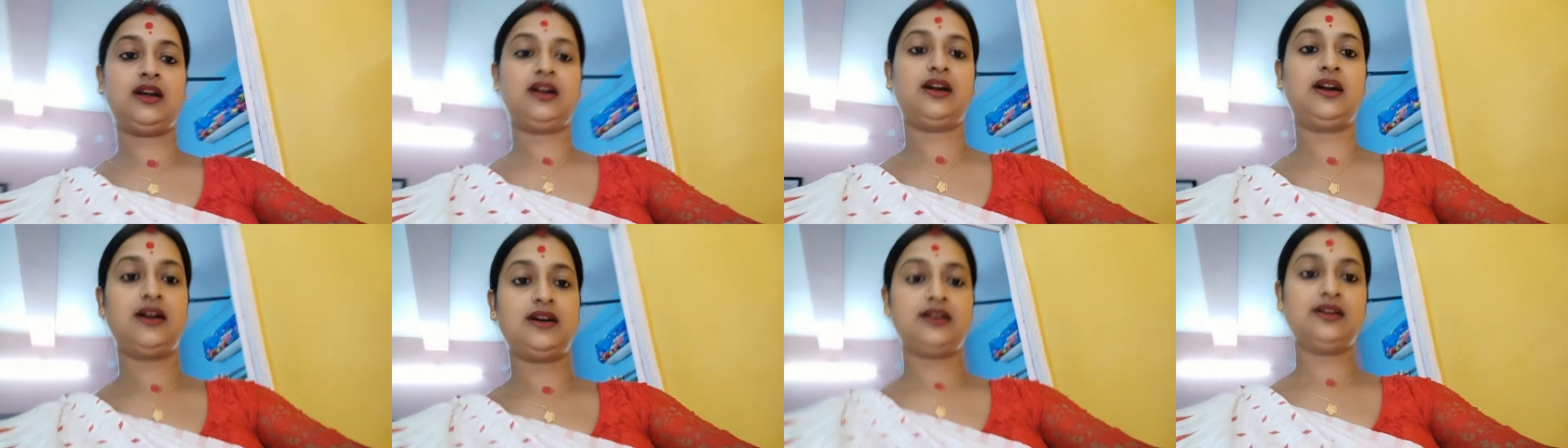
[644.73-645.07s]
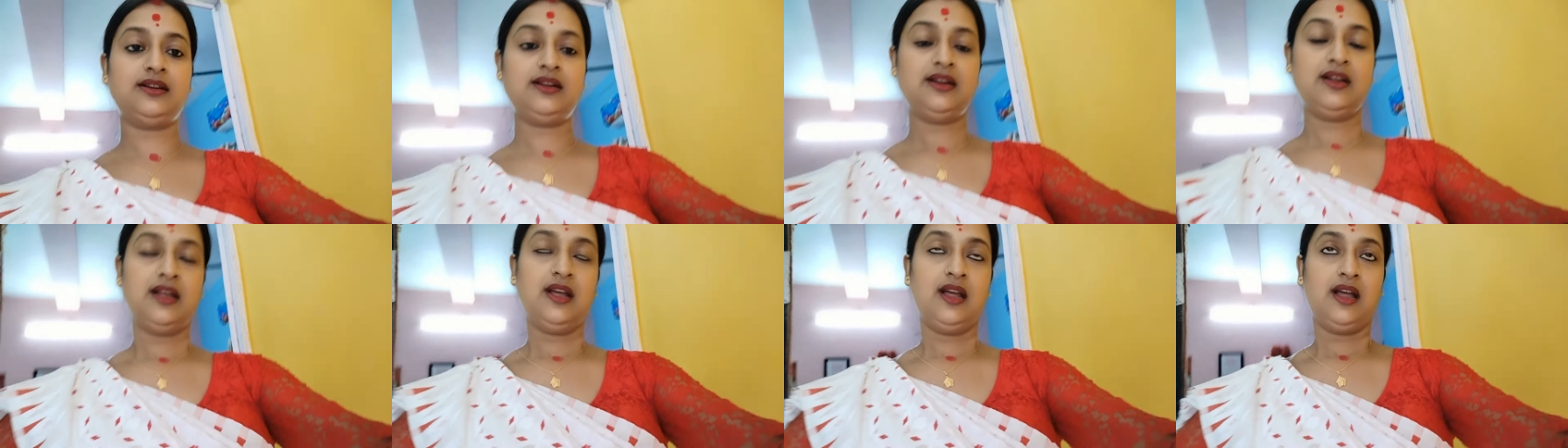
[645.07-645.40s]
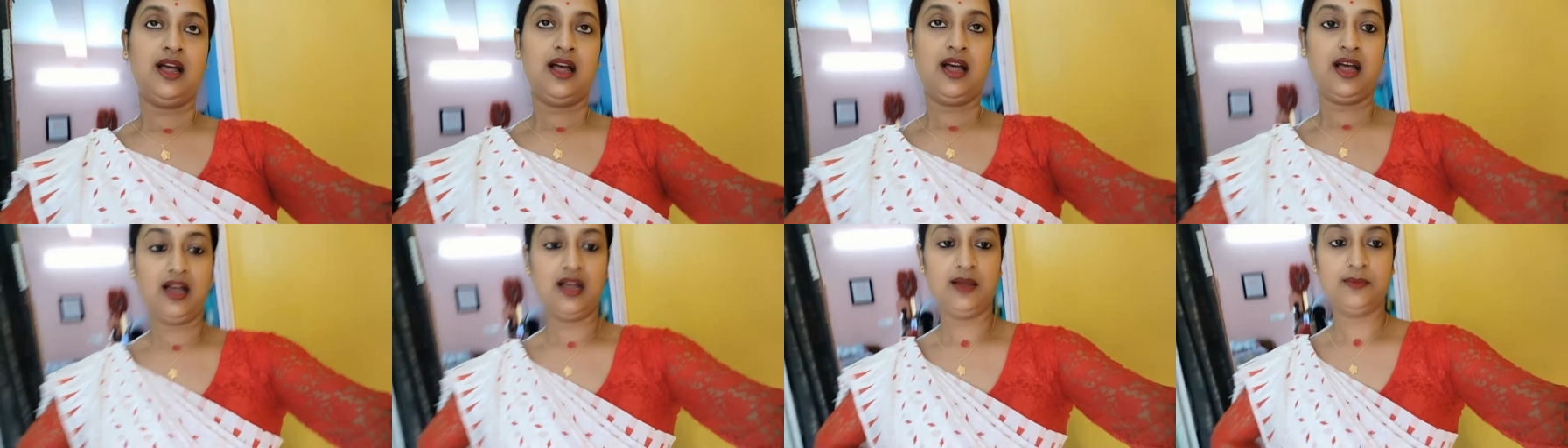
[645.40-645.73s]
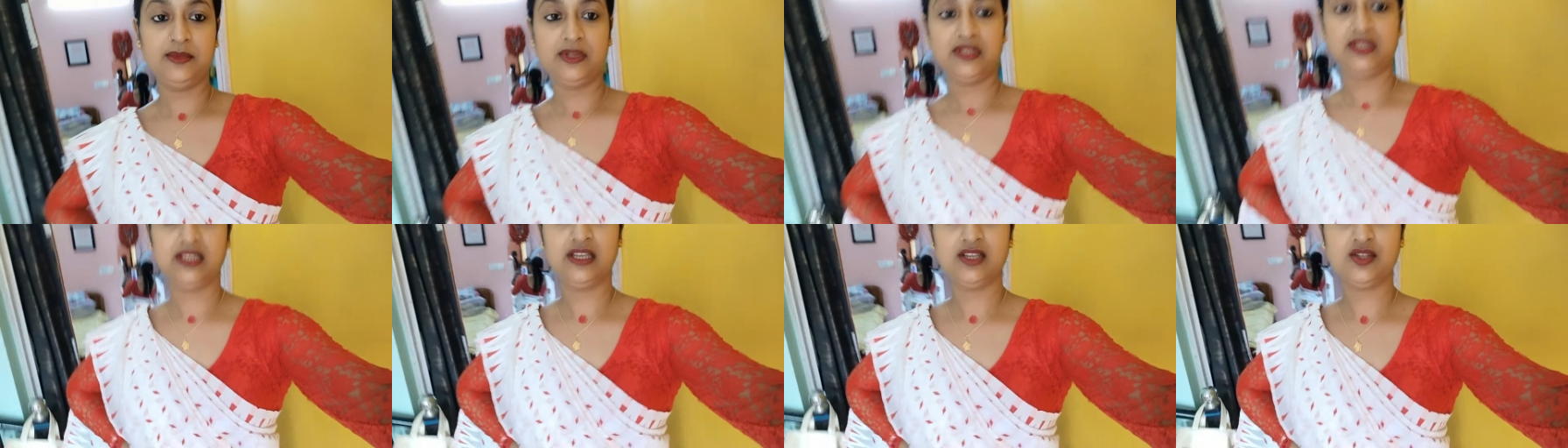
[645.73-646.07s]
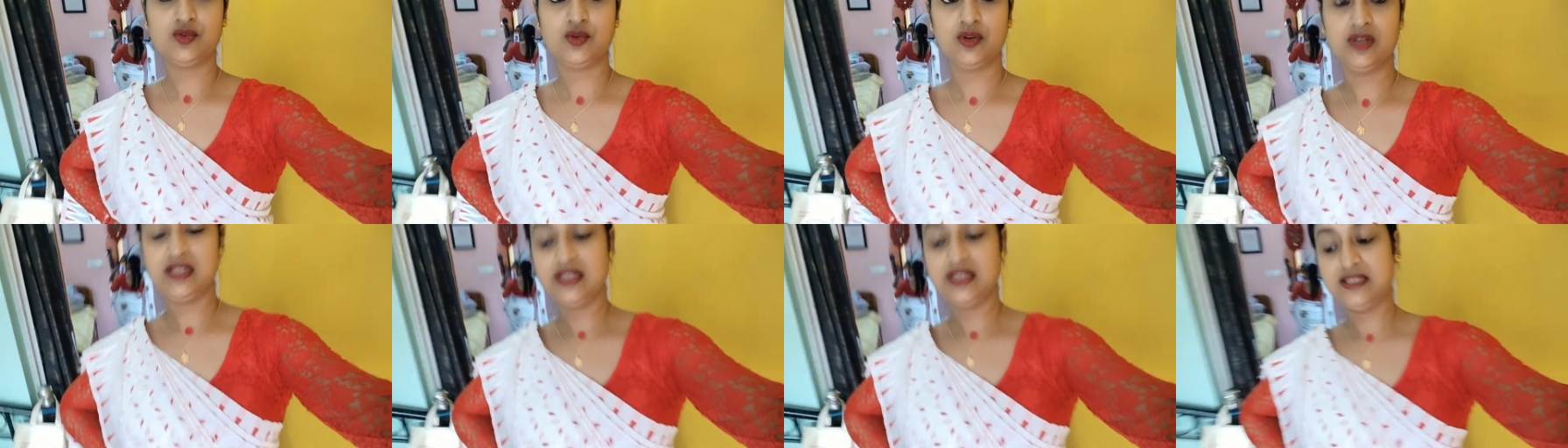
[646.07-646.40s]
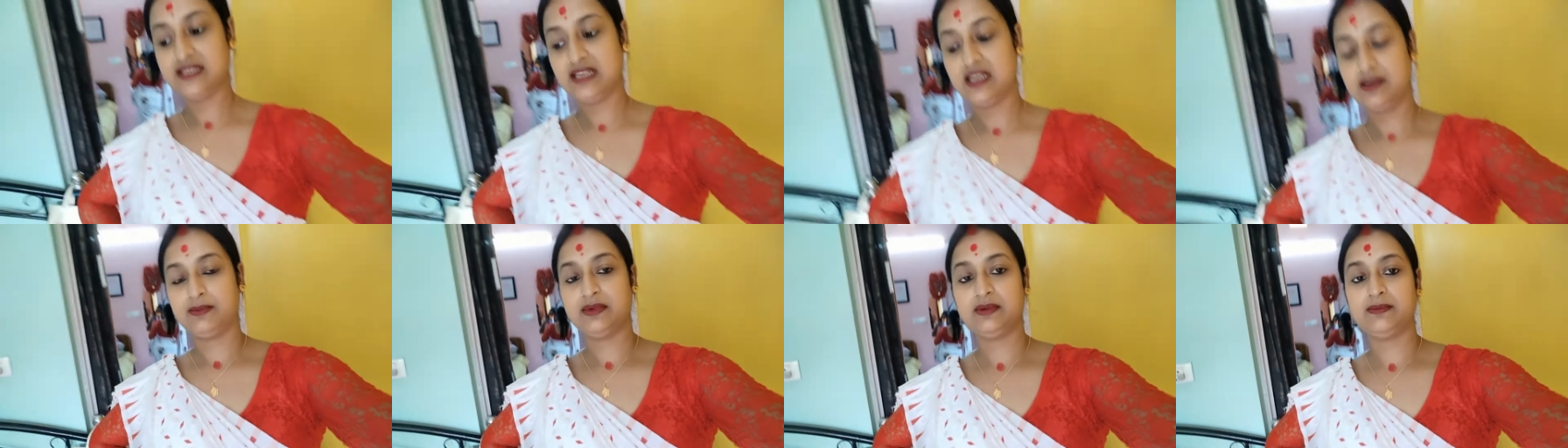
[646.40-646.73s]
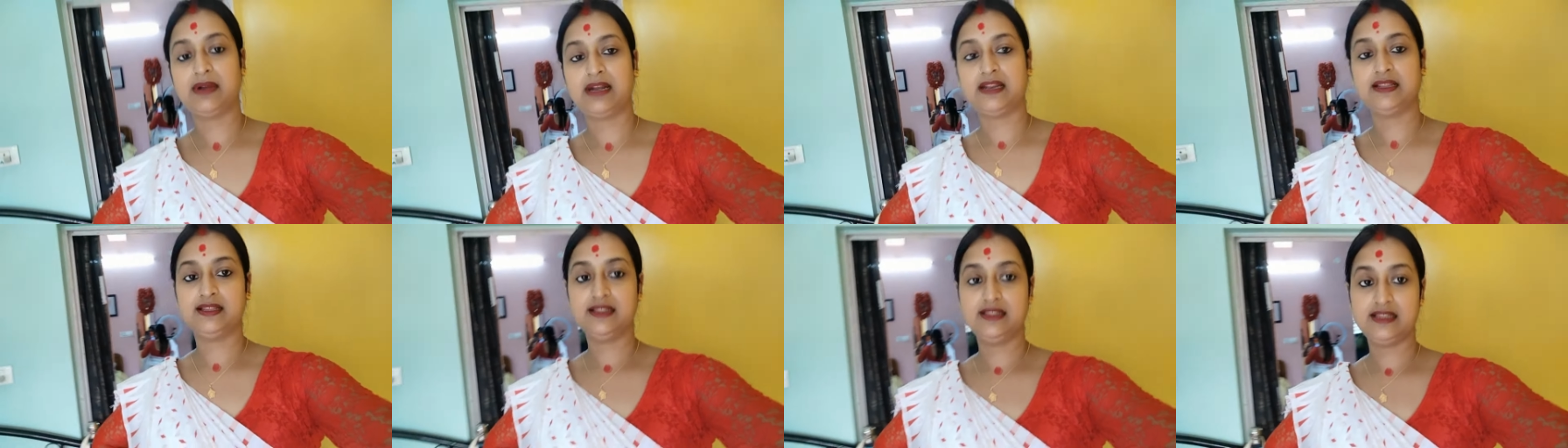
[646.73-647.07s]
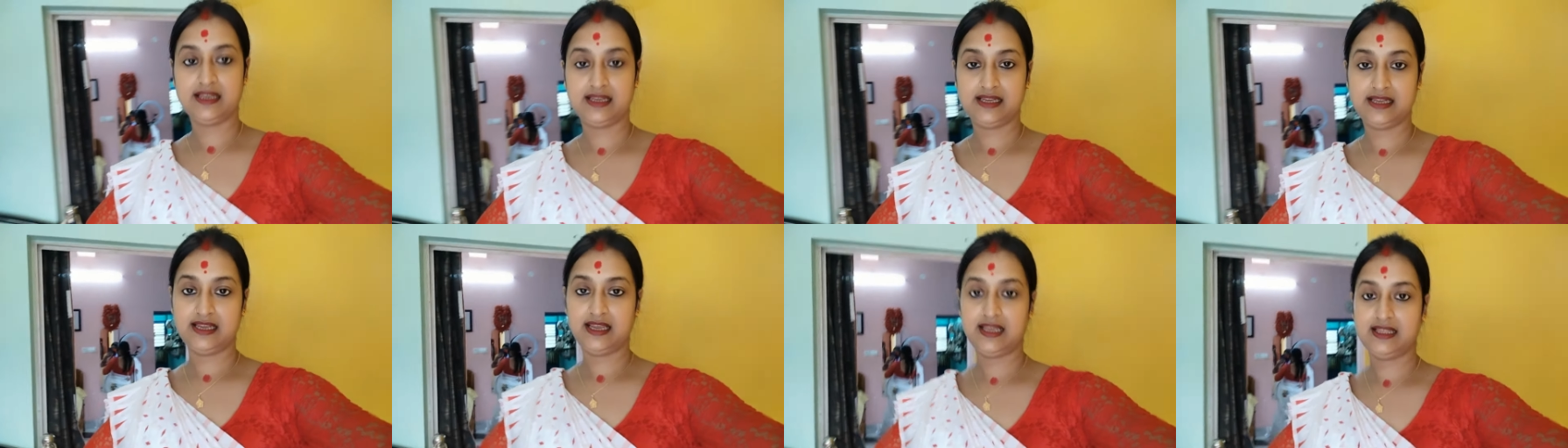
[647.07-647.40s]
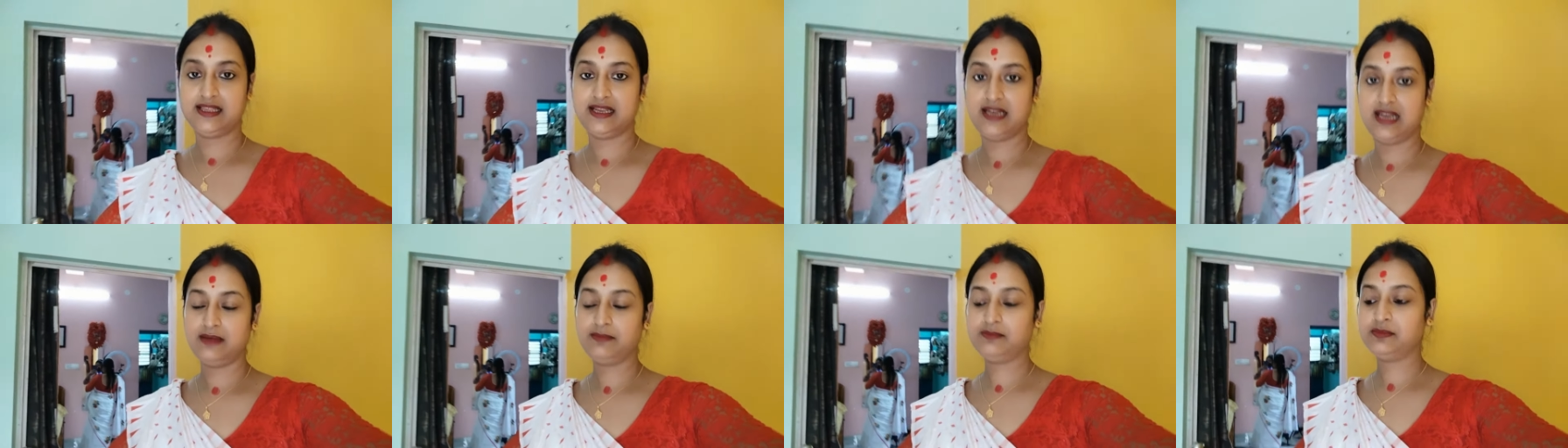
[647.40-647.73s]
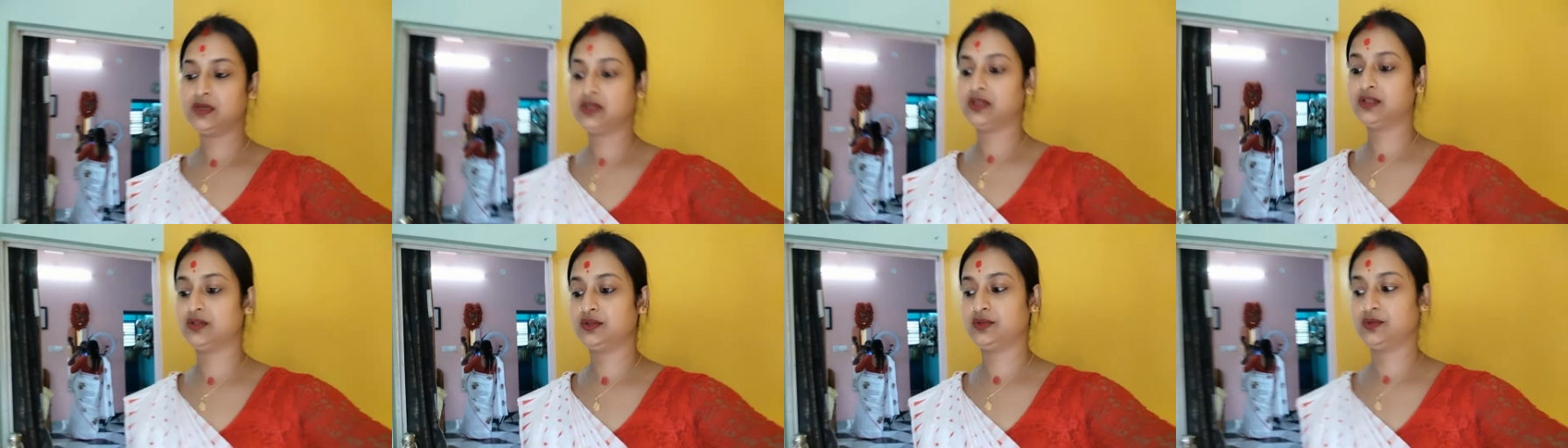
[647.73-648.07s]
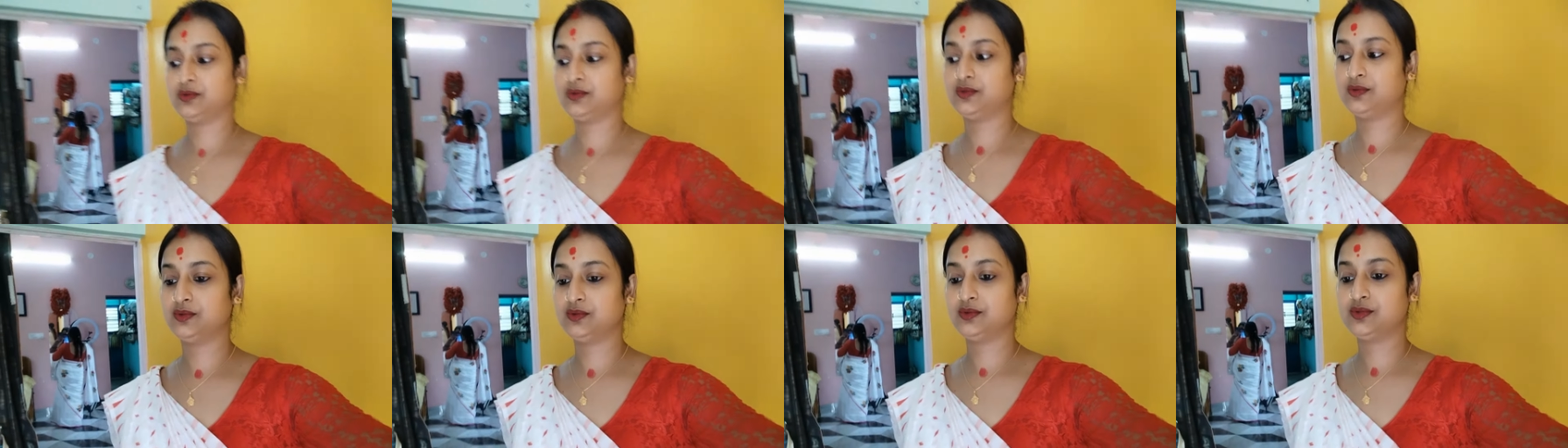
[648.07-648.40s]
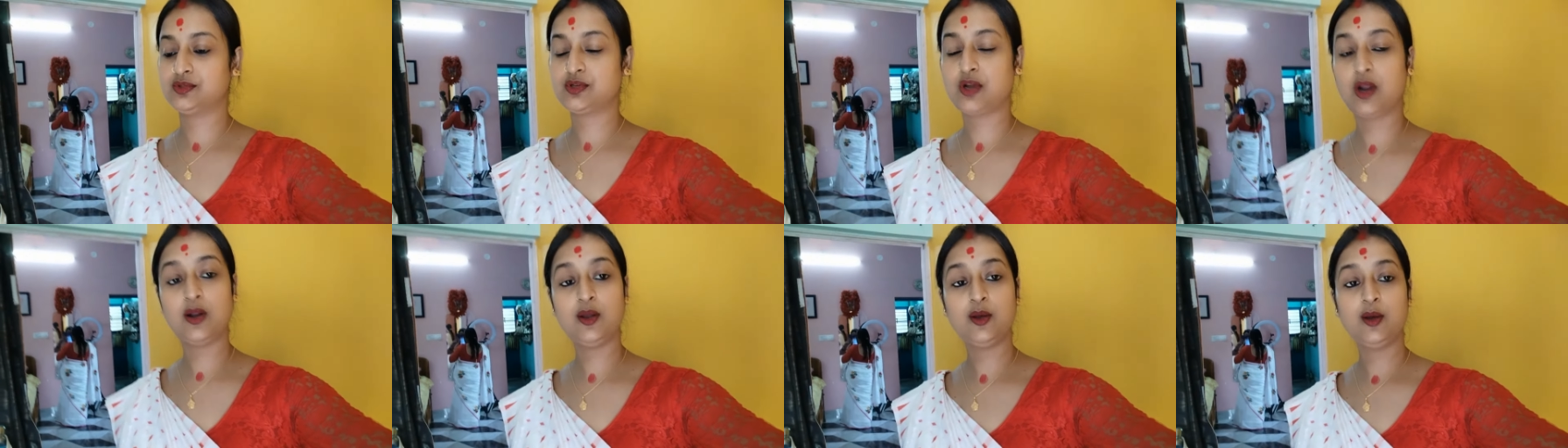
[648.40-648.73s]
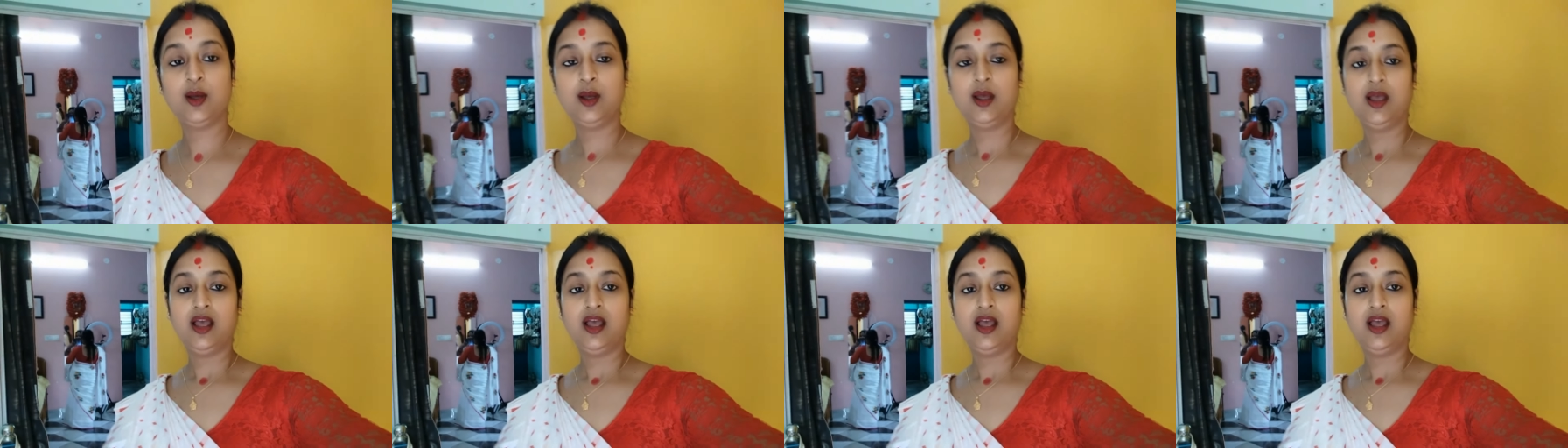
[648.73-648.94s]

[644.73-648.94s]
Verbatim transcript: আর আমি এদিকে চলে এসেছি আমরা বাড়িতে দেখিয়ে দিলাম তো চলো